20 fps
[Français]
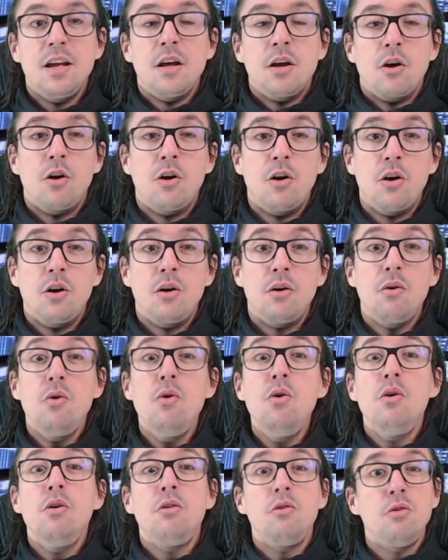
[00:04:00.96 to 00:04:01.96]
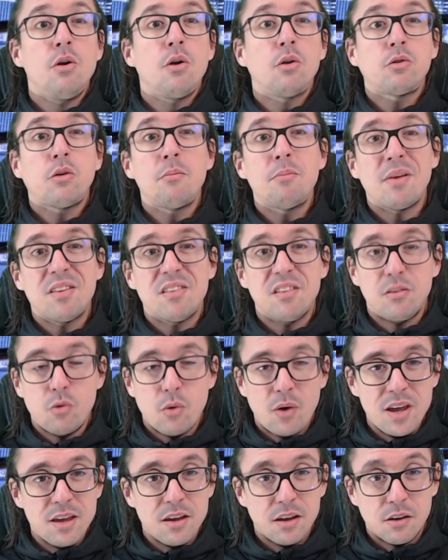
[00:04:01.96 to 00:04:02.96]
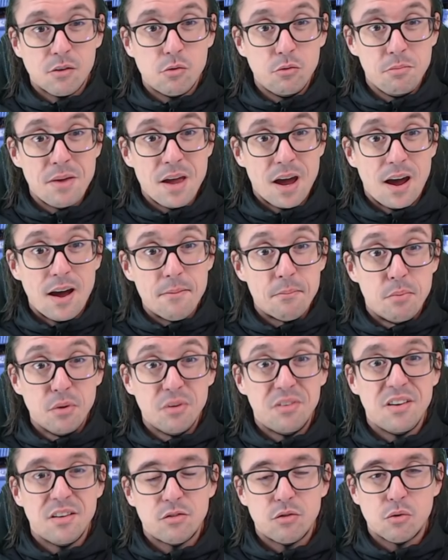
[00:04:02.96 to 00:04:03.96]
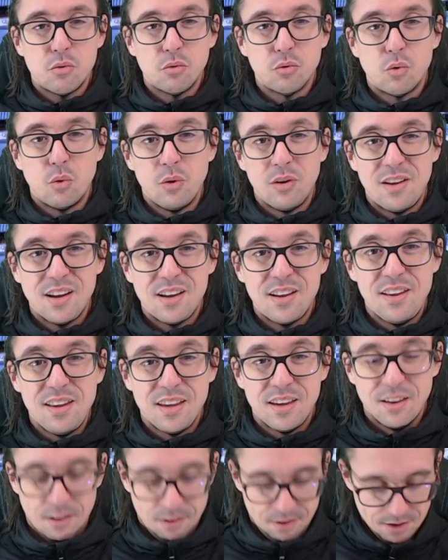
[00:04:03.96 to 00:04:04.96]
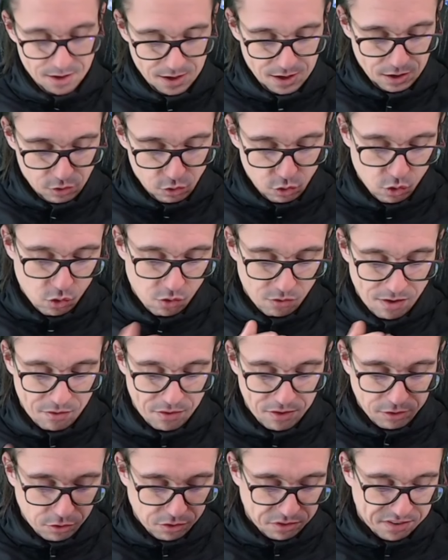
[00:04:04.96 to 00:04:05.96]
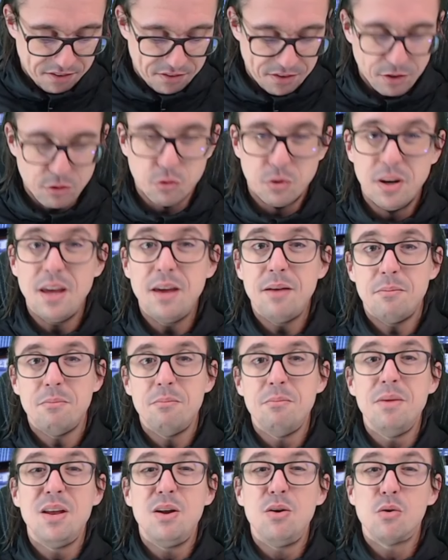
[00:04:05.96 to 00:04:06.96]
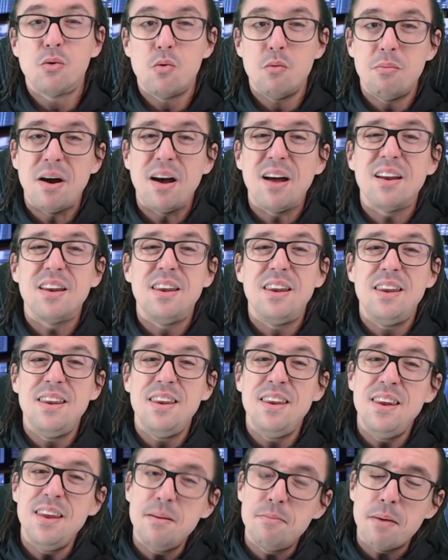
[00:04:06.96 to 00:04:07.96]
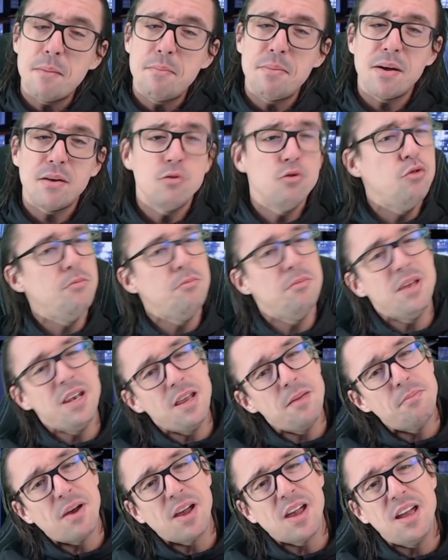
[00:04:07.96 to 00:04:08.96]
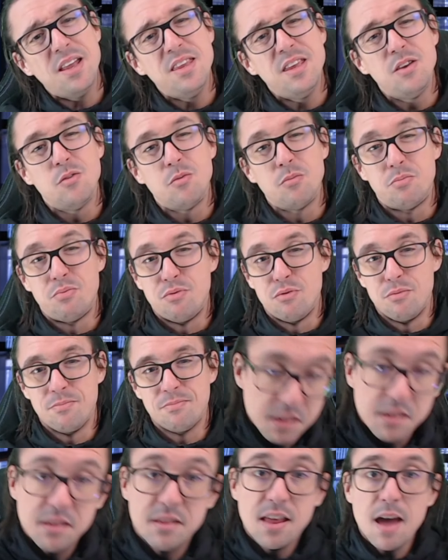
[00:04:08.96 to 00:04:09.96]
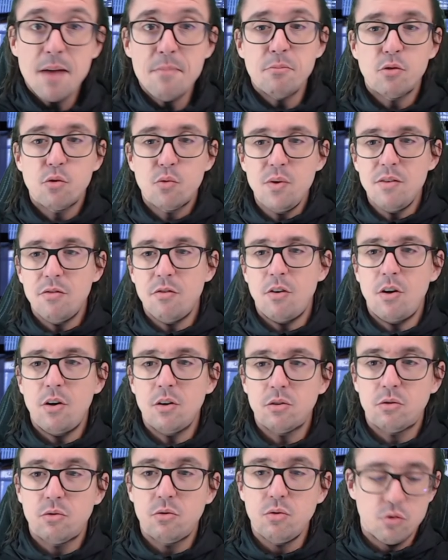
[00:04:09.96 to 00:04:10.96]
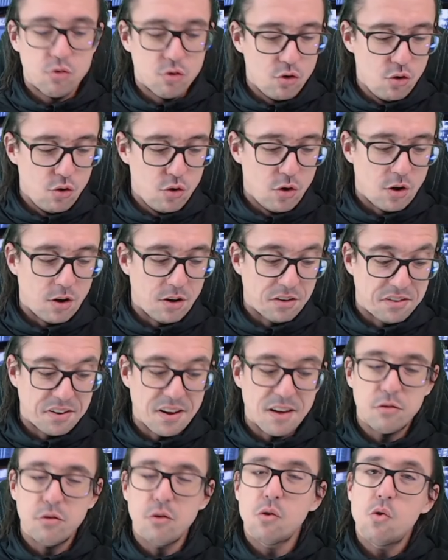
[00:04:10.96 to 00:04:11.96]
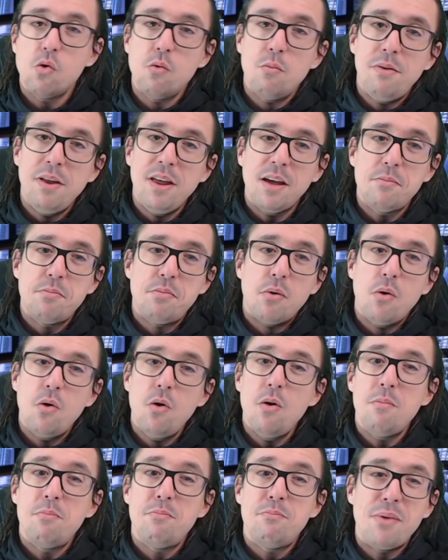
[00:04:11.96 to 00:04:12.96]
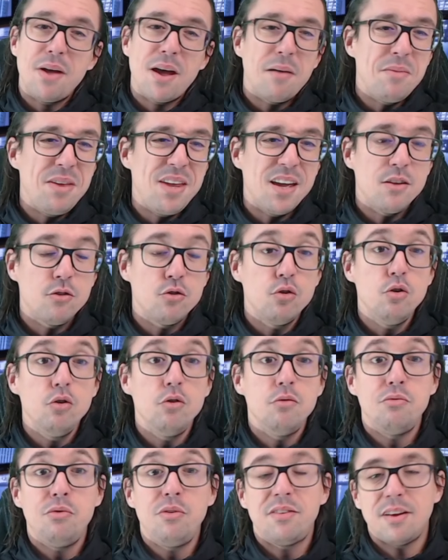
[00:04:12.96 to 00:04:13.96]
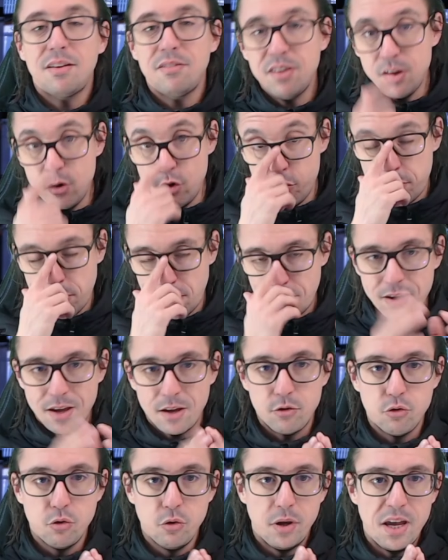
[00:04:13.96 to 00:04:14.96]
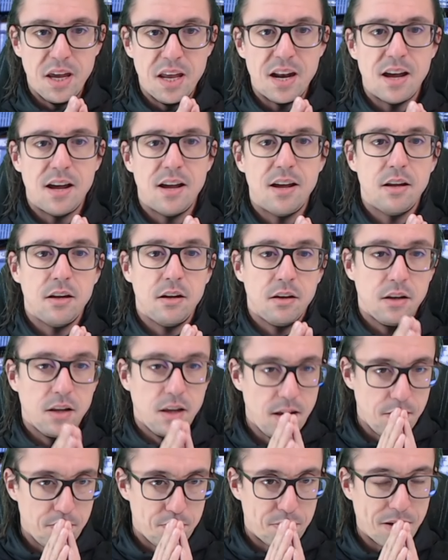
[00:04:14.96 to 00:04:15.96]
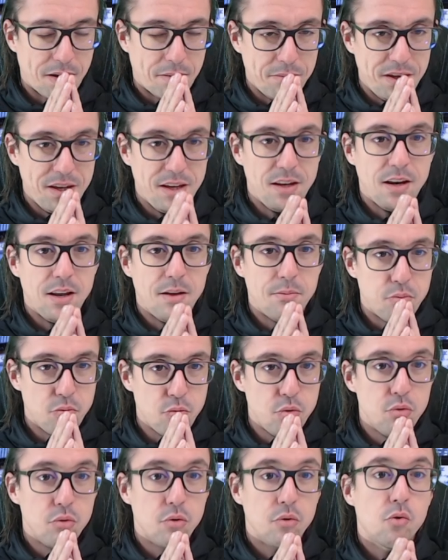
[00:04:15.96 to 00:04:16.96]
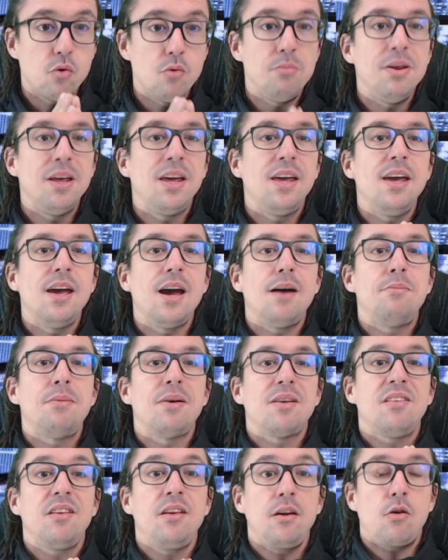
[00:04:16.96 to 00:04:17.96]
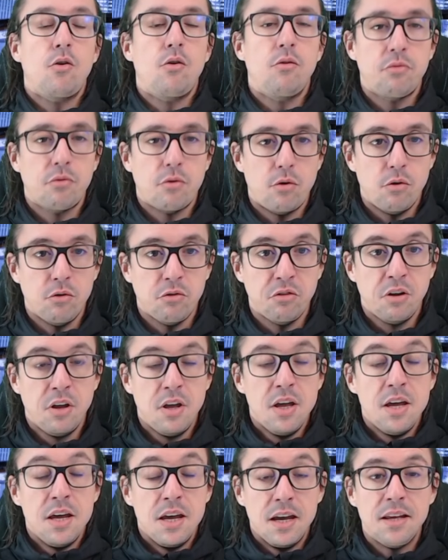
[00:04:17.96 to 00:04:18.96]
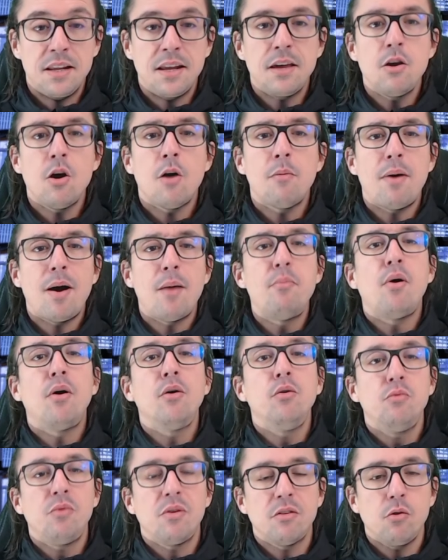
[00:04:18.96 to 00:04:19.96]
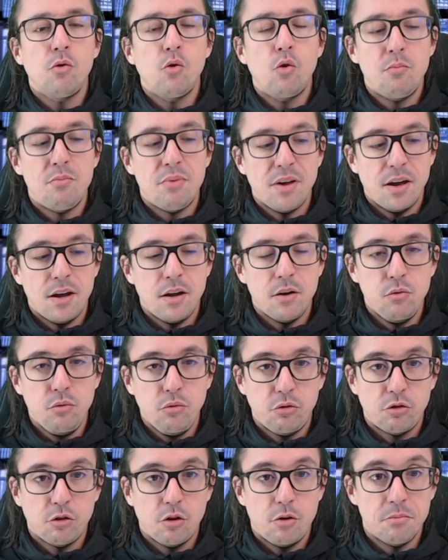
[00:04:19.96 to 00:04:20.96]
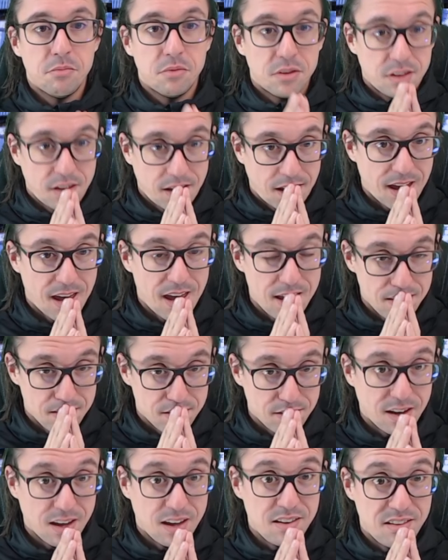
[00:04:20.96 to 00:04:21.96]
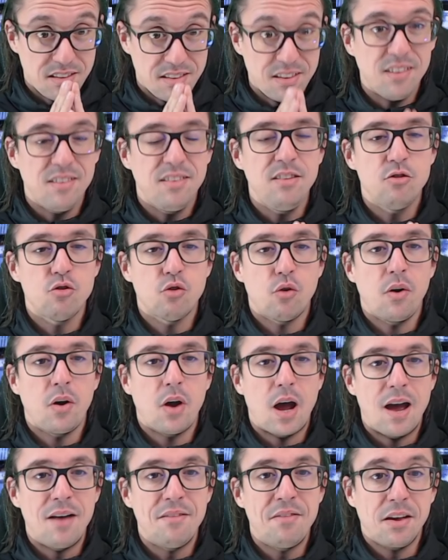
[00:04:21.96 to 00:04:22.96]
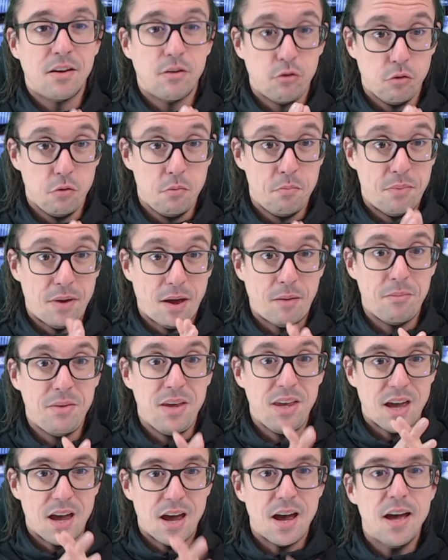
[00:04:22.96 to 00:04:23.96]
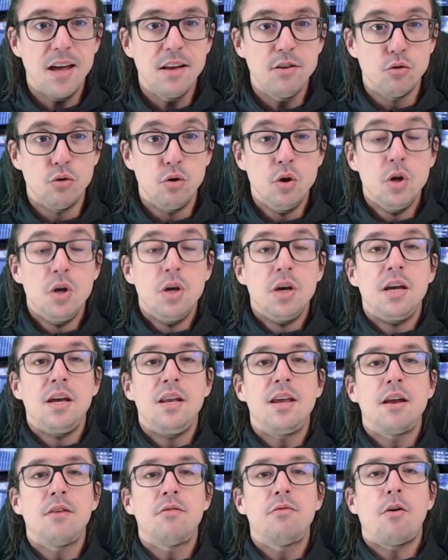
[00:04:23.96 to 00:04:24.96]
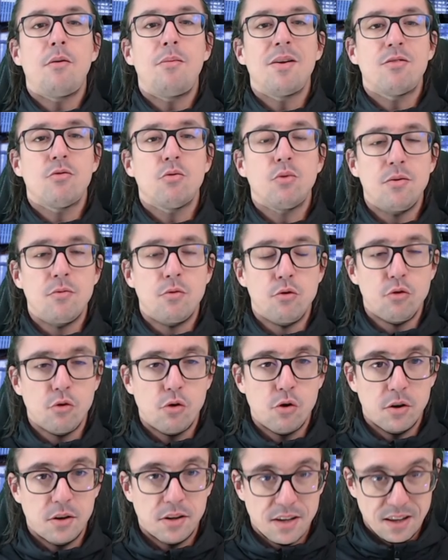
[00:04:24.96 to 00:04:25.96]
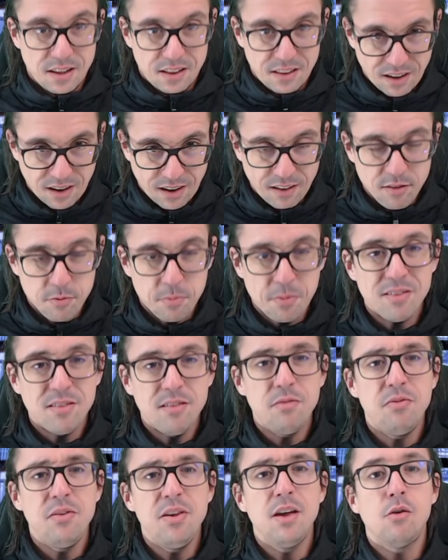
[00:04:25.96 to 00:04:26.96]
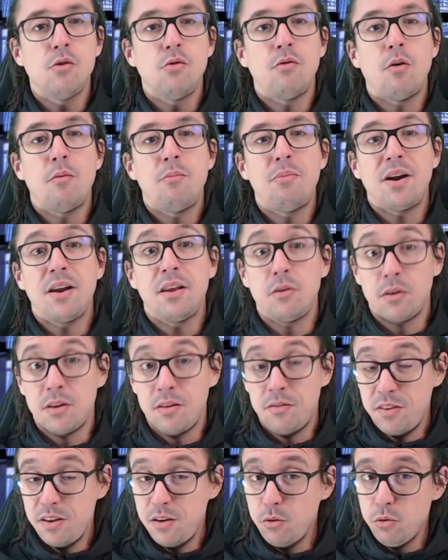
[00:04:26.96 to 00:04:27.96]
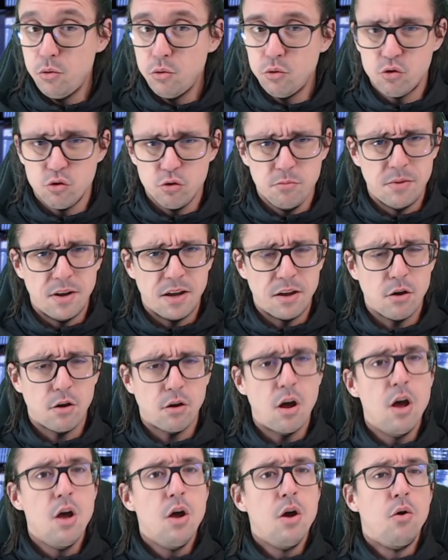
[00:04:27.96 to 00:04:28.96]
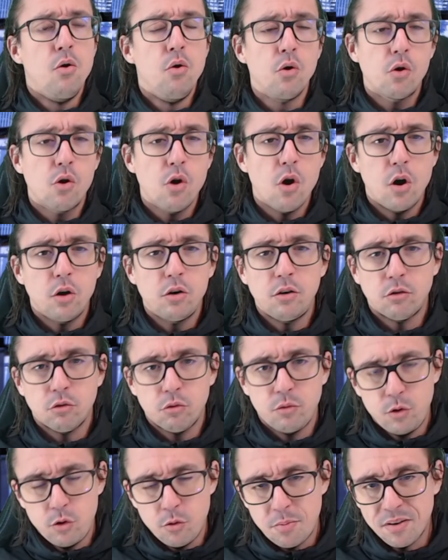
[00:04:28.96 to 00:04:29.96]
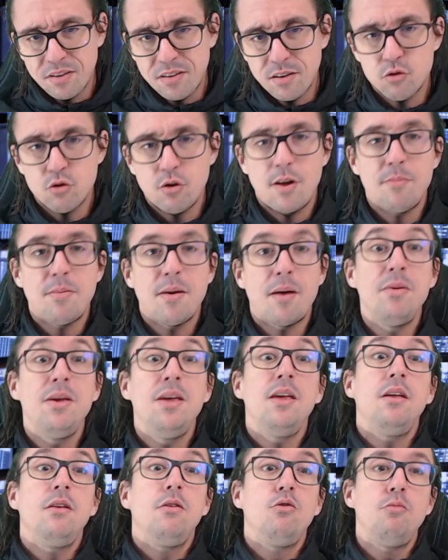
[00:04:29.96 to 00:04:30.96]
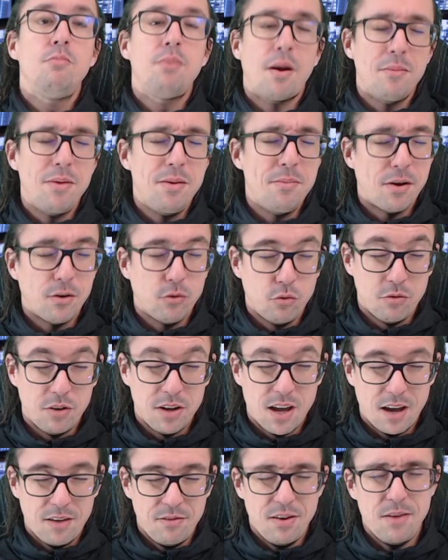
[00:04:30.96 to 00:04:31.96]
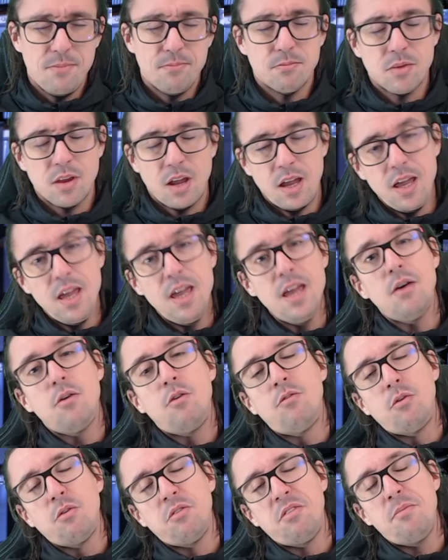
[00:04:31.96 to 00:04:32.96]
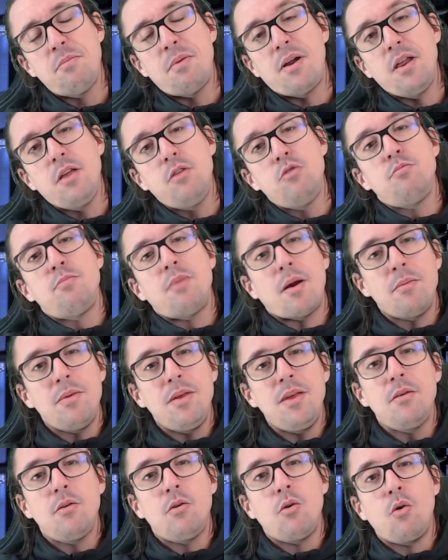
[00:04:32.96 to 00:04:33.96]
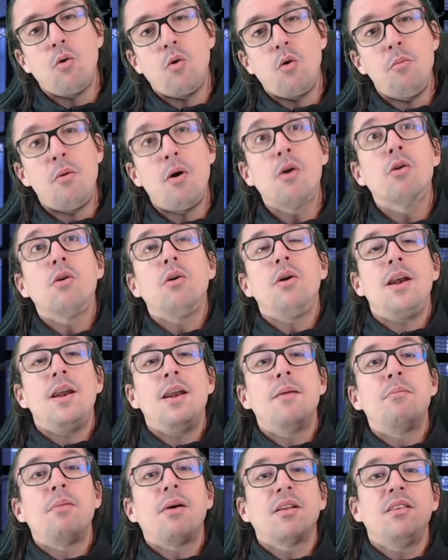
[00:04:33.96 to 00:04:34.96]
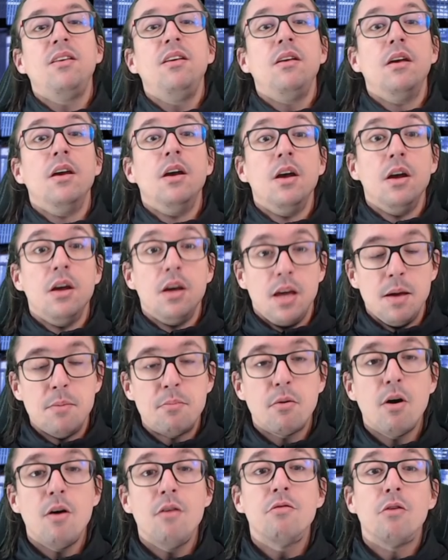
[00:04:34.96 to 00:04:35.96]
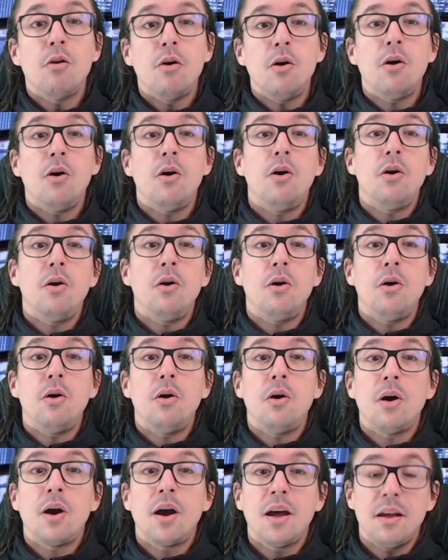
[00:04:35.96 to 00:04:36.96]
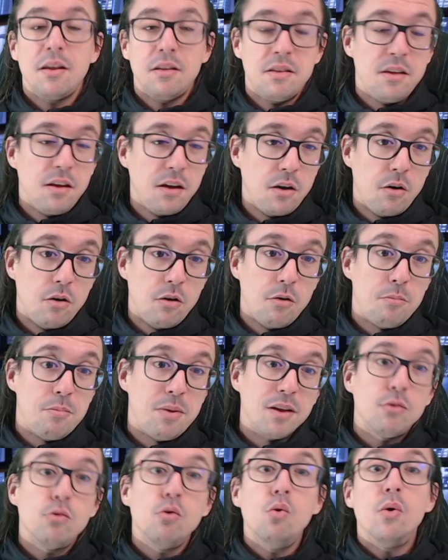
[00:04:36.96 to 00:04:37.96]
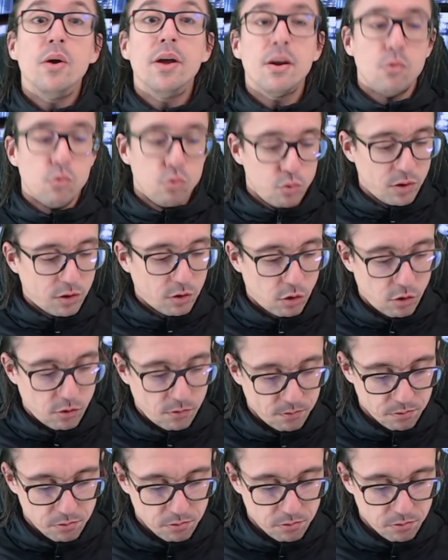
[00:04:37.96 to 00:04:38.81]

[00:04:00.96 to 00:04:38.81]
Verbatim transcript: euh, eux ne l'entendent pas de cette oreille et comptent bien imposer ce contrôle technique. Donc on va voir ce que ça va donner, mais le combat n'est pas perdu, mais n'est pas gagné non plus. Thème suivant, toujours, ça se complique pour le permis A2. Vous le savez, le permis A2 est l'un des permis les plus compliqués à passer en France. Et d'ailleurs, par rapport à nos voisins européens, nous sommes très très exigeants avec ce permis A2. Il y a une formation au niveau du code qui est très spécifique. On va en parler dans des vidéos YouTube d'ailleurs. Le code et ensuite le passage de la permis, du permis, pardon, on va y arriver. Et on va aussi parler du permis euh, remorque, la partie épreuves plateaux euh, plateau et conduite en,